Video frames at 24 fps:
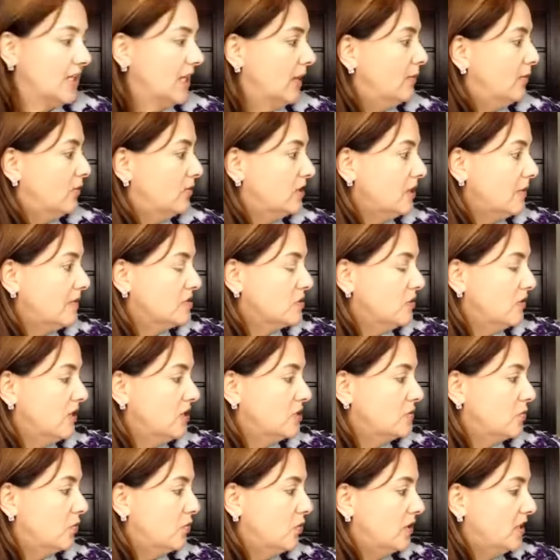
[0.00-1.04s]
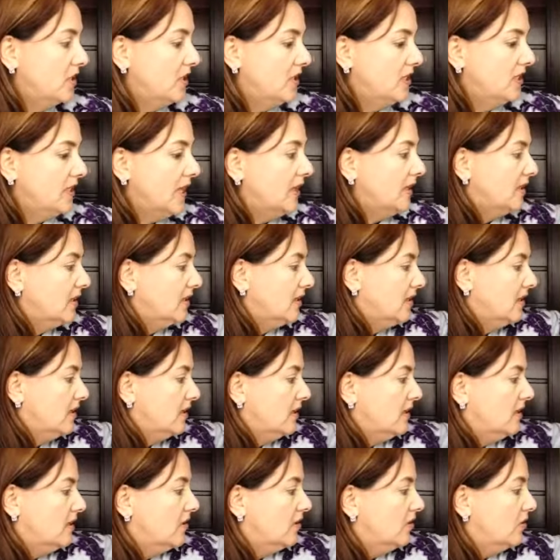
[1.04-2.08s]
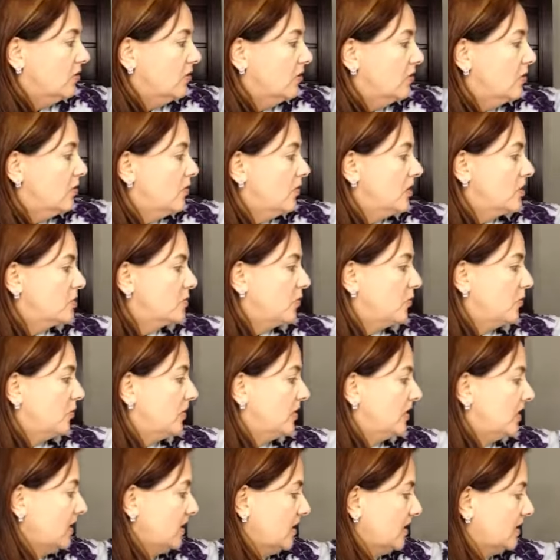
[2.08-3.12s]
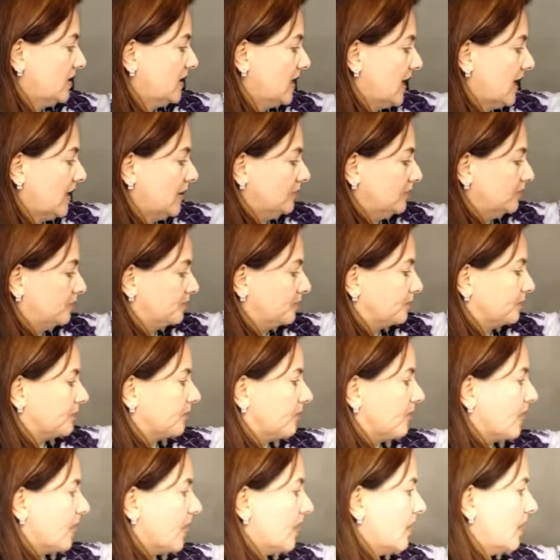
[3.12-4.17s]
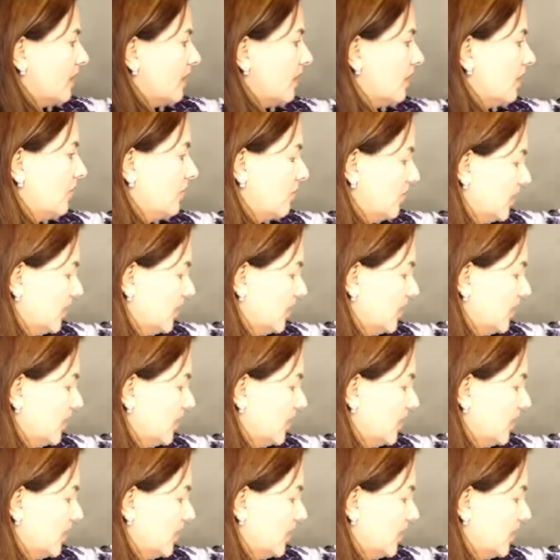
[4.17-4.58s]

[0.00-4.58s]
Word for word: me gusta más con la esponjita. Con una esponjita lo